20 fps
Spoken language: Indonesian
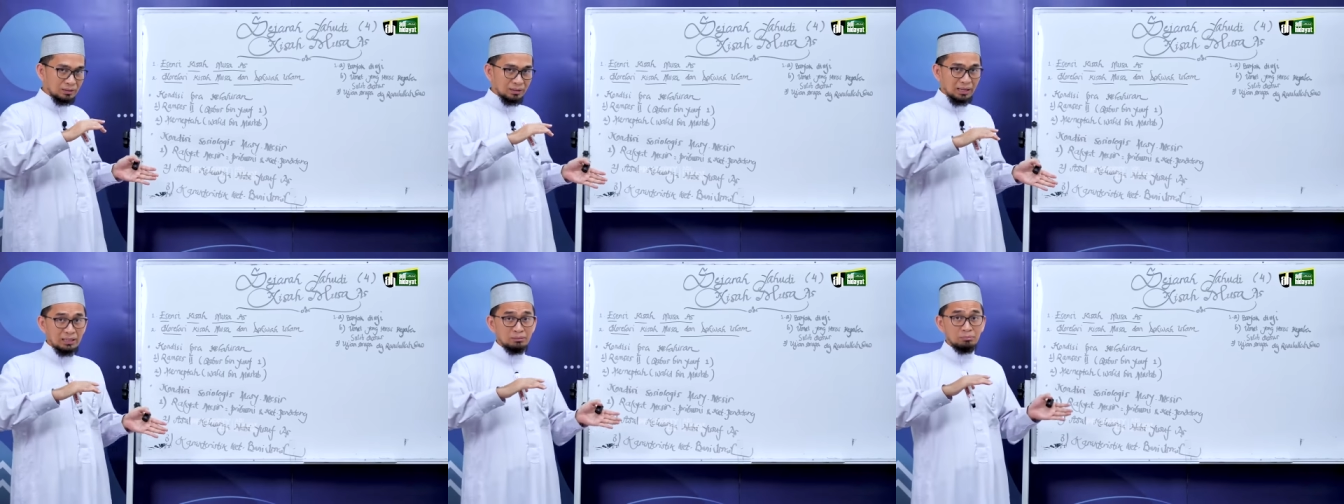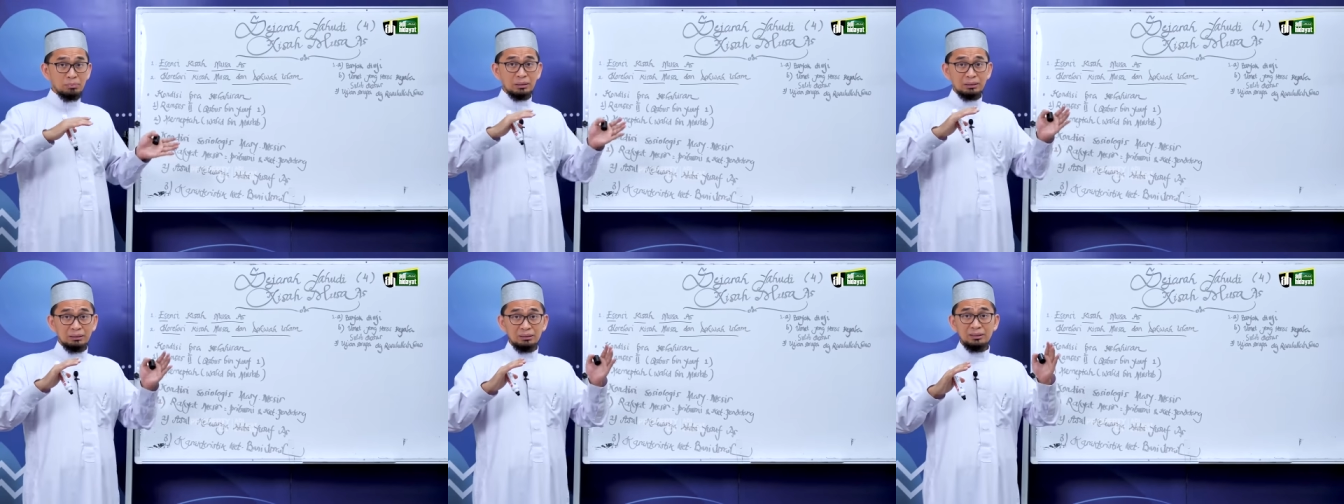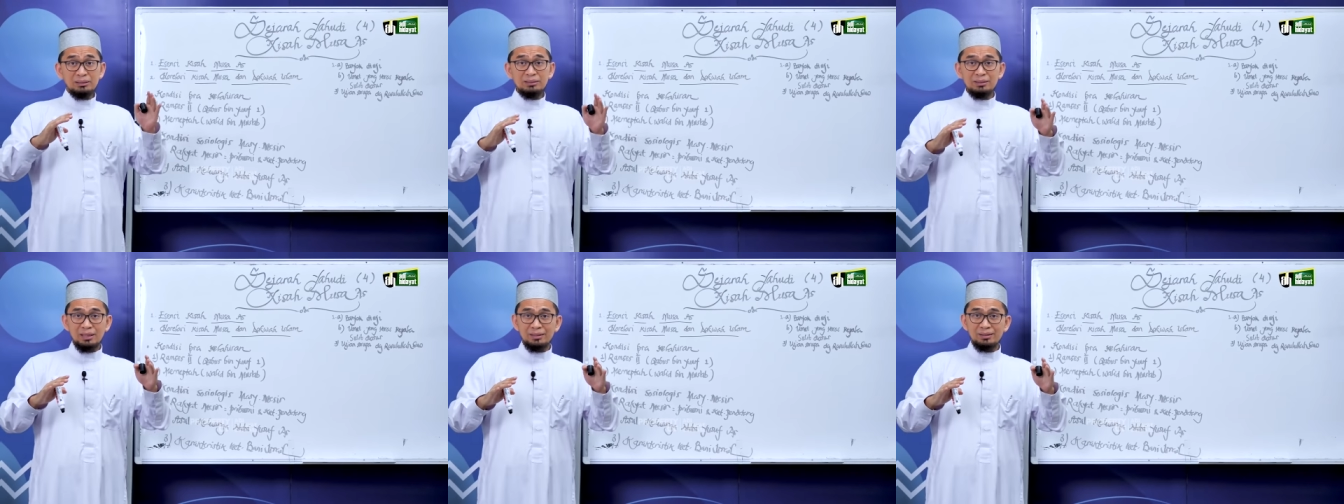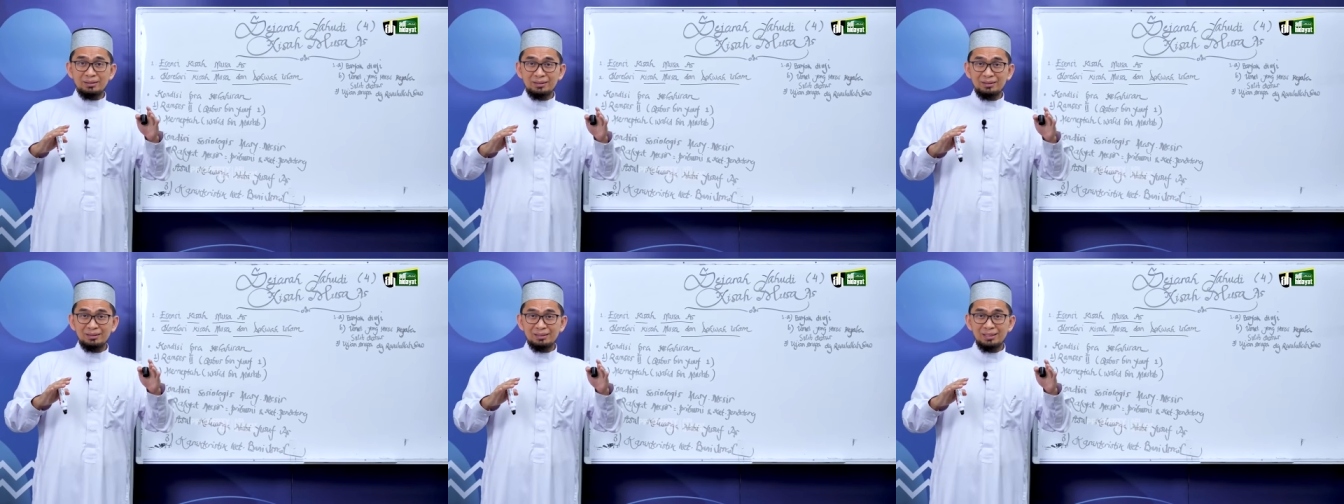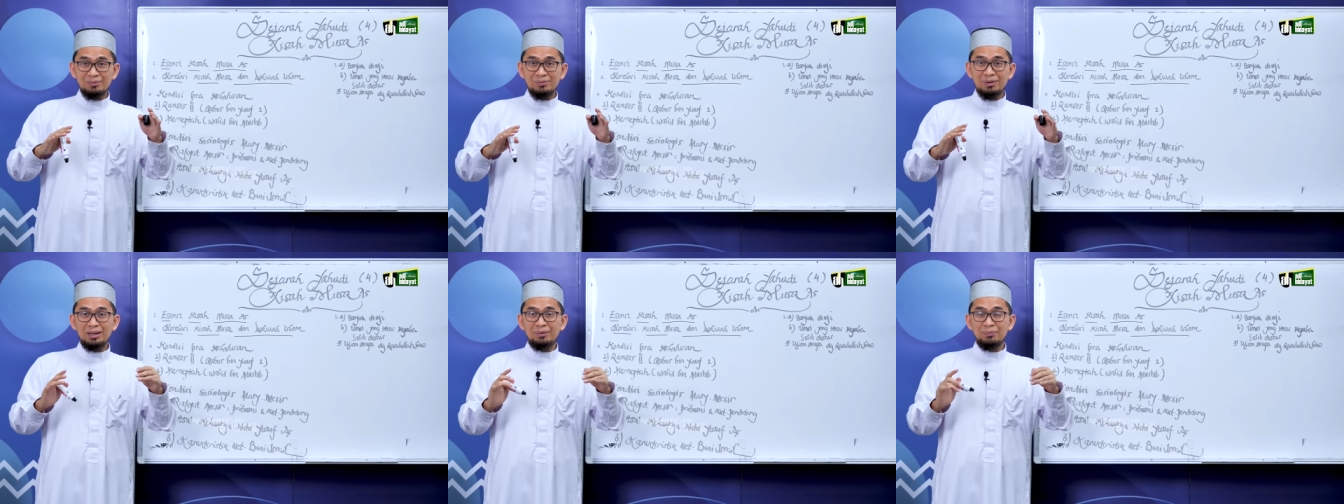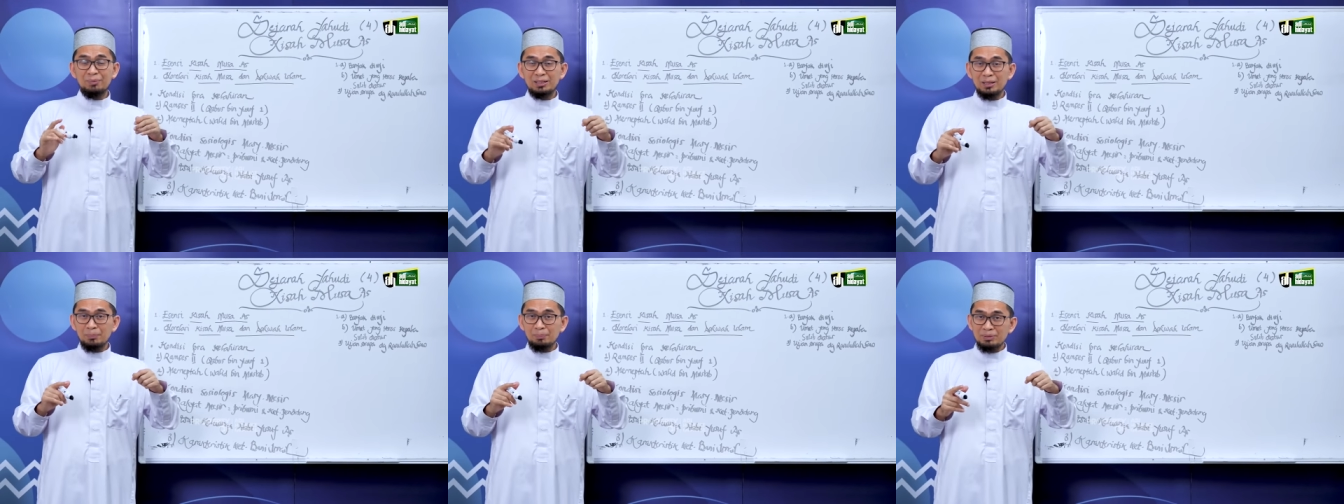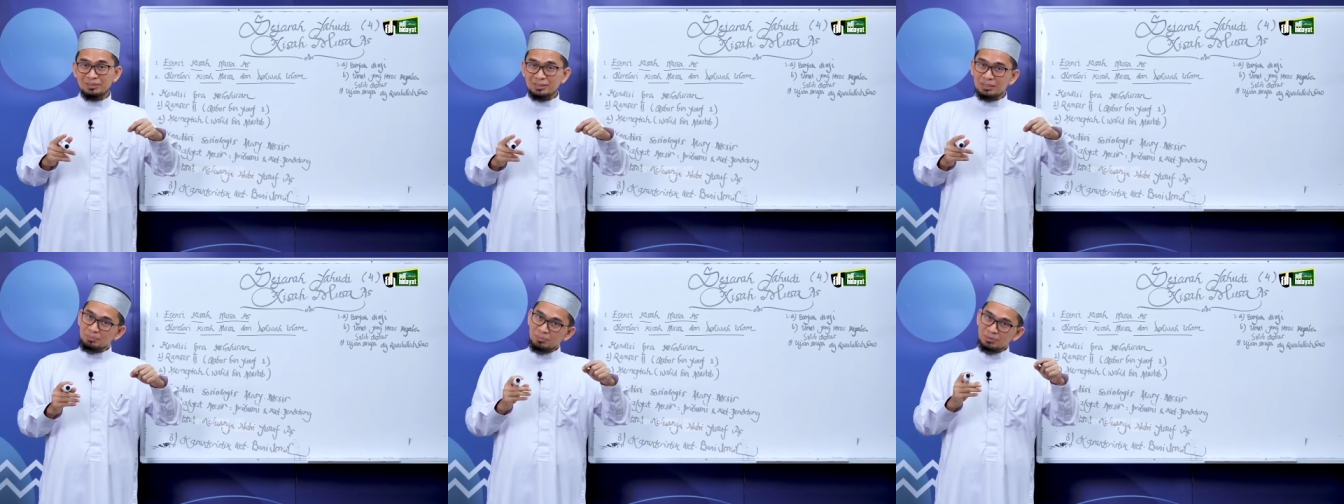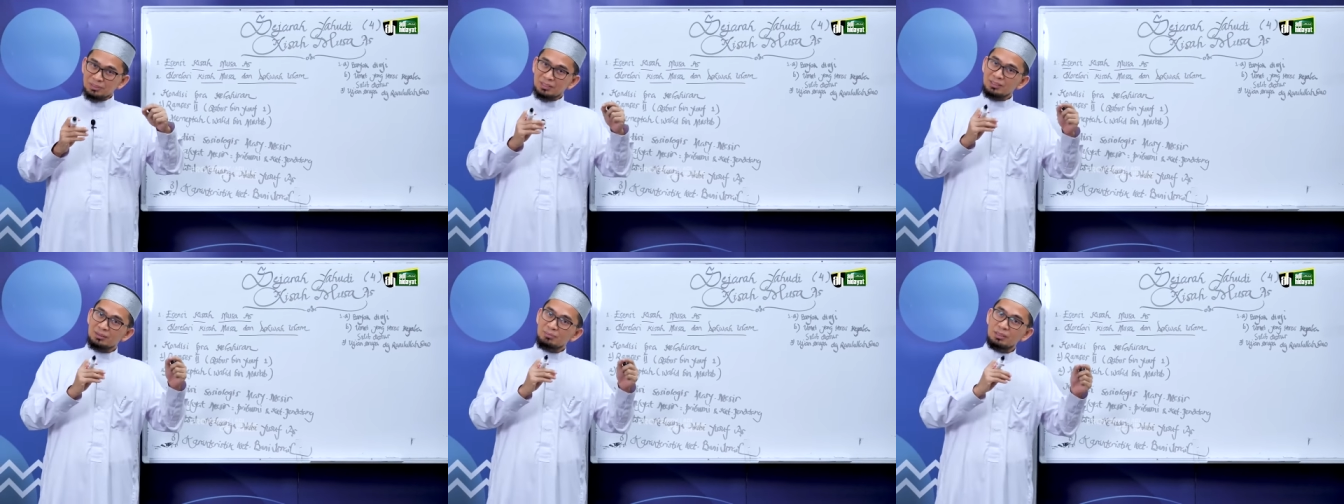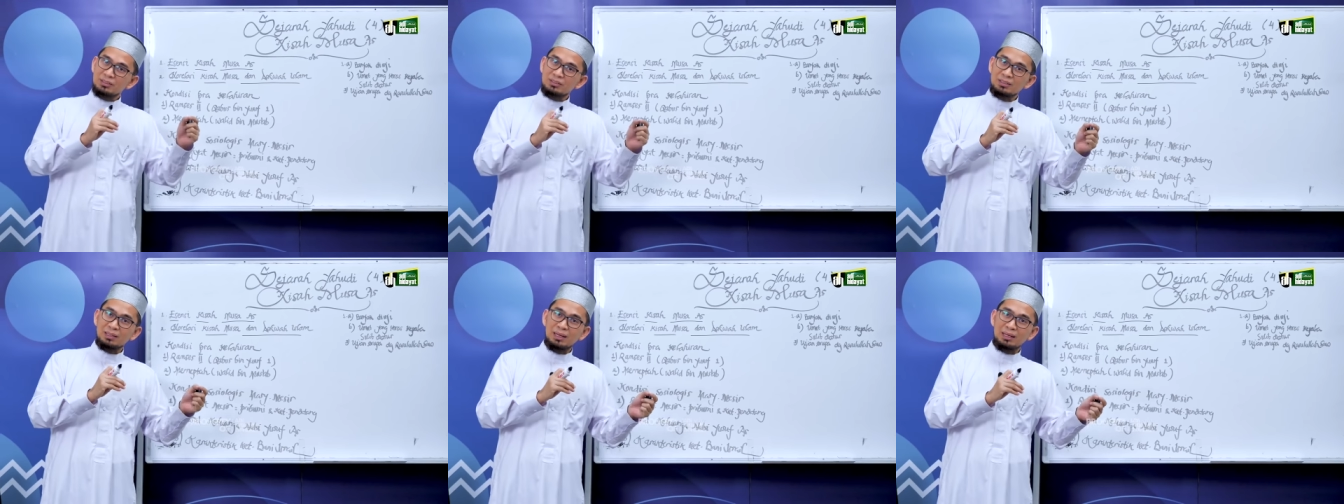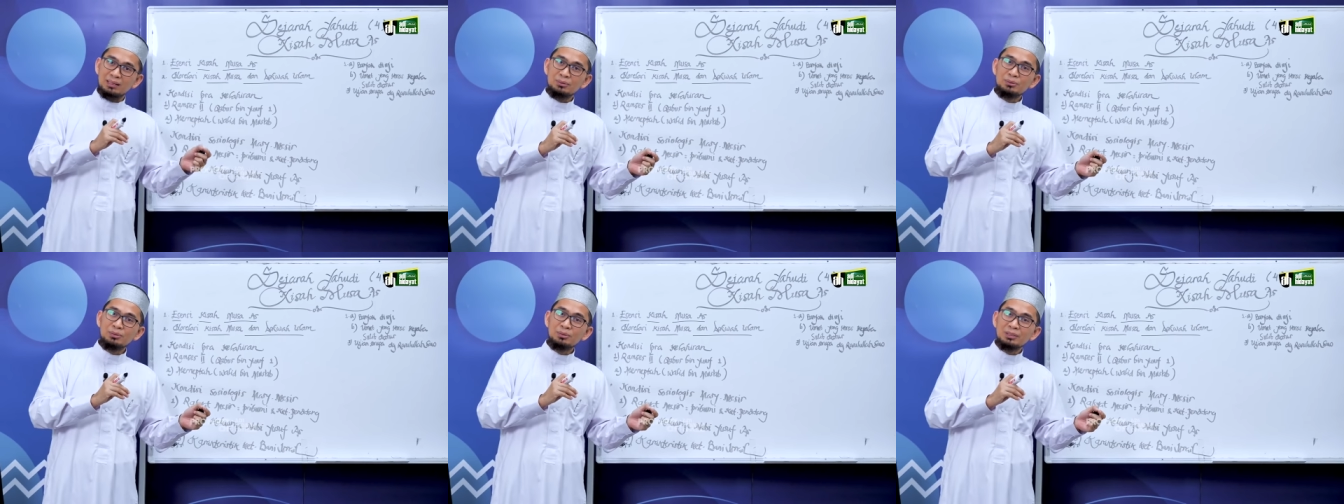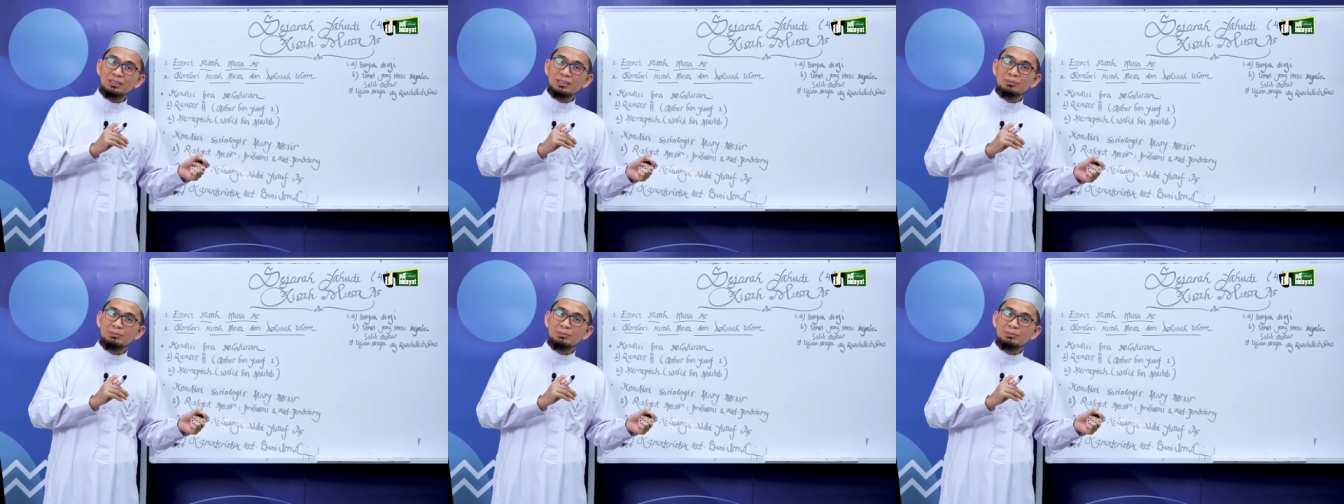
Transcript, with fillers: terkait berkelindan ya bagaimana pesan-pesan di masa lalu